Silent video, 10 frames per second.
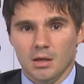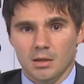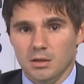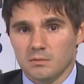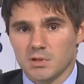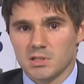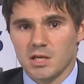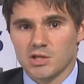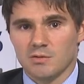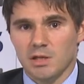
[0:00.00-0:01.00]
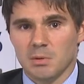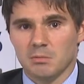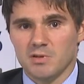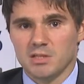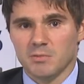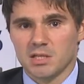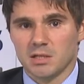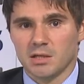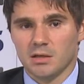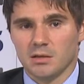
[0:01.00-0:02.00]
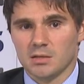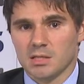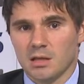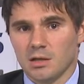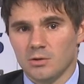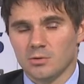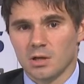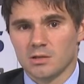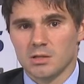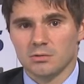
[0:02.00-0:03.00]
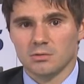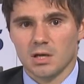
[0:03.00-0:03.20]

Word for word: И в настоящее время мы видим несколько иррациональную картину,